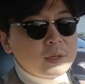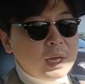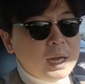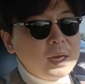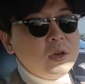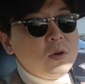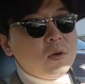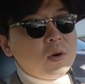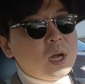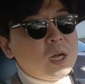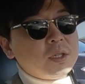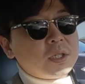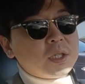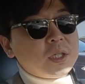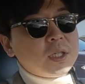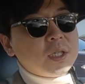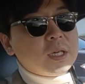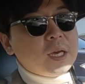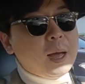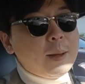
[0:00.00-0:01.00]

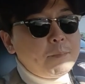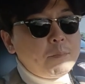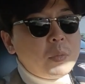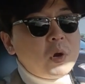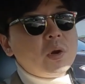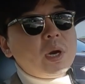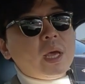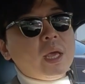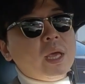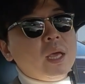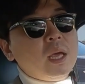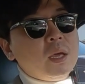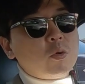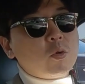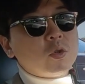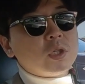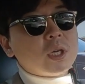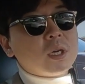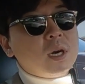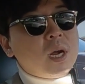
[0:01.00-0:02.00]
타이어까지 한 번에
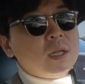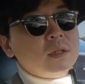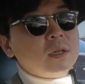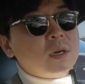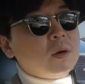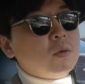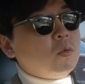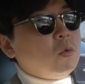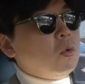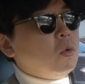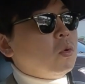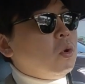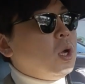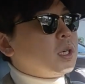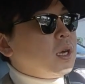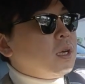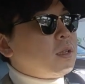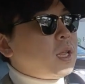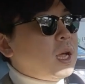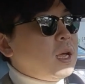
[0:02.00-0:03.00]
교체를 하느라고
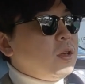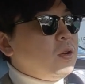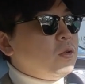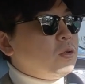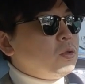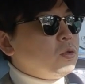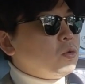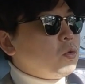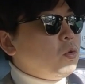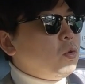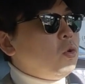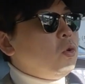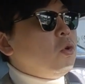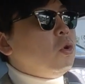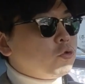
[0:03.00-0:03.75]
제가 타이어를 또